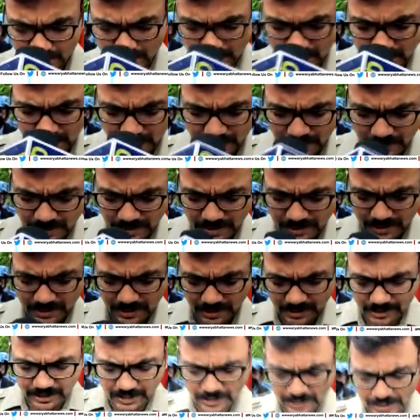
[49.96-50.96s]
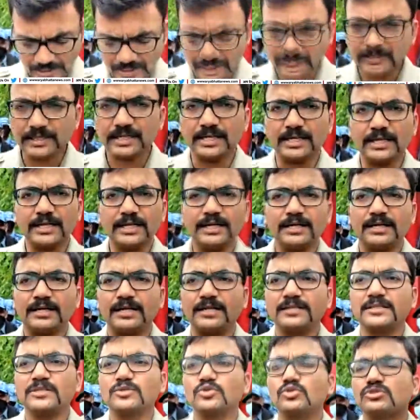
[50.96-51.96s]
हाँ, एक घटना घटी है
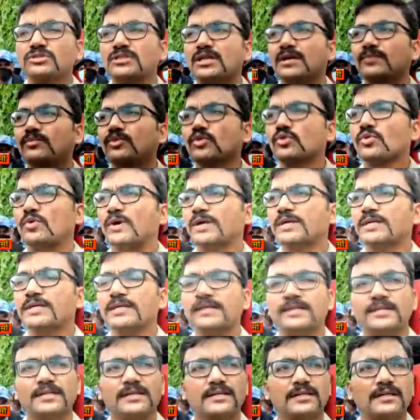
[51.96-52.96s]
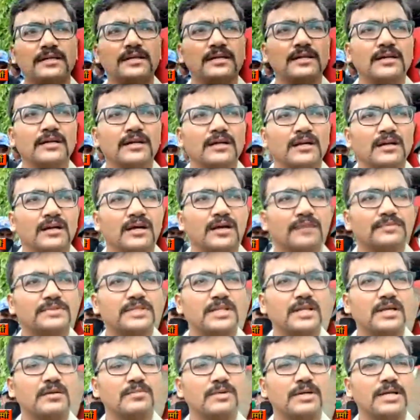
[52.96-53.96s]
ऐसी सूचना हम लोग को आई अब से
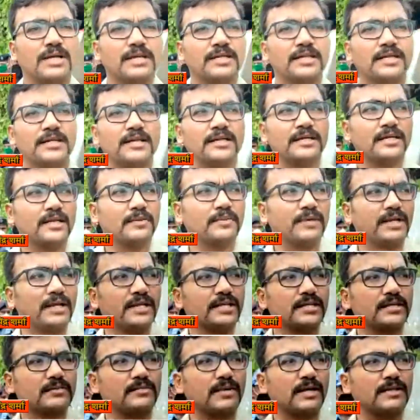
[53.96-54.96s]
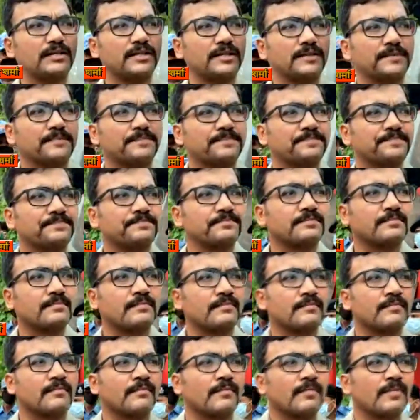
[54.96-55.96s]
लगभग एक डेढ़ घंटे पहले की बात
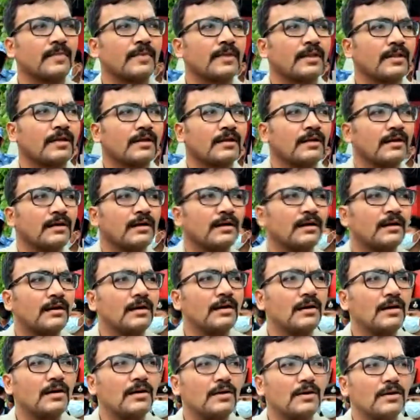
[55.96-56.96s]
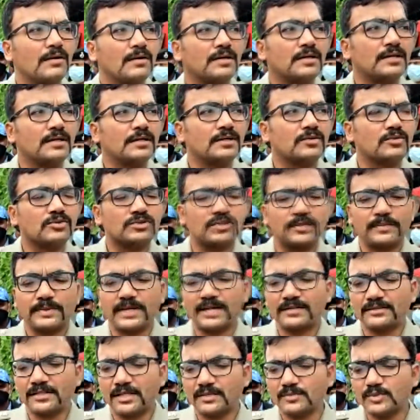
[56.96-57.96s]
है और कुछ
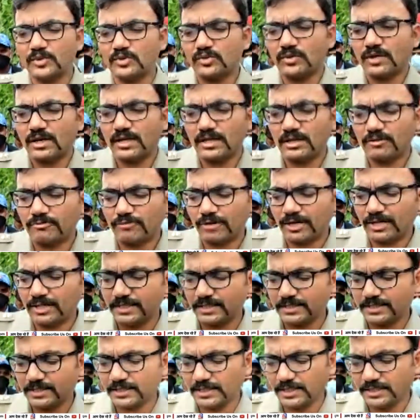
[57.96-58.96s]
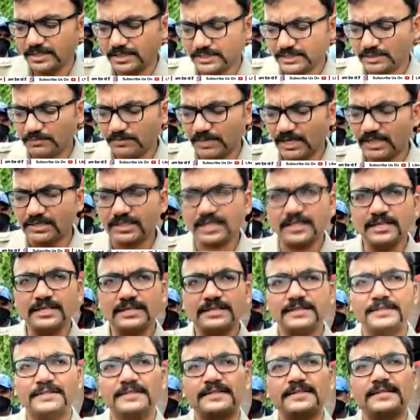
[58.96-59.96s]
अपराध कर्मियों द्वारा यहाँ फायरिंग की गई ऐसी बात आई
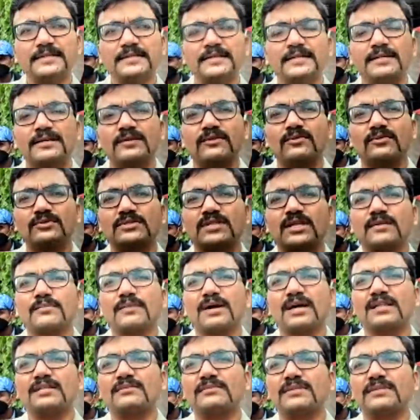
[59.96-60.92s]
उसके बाद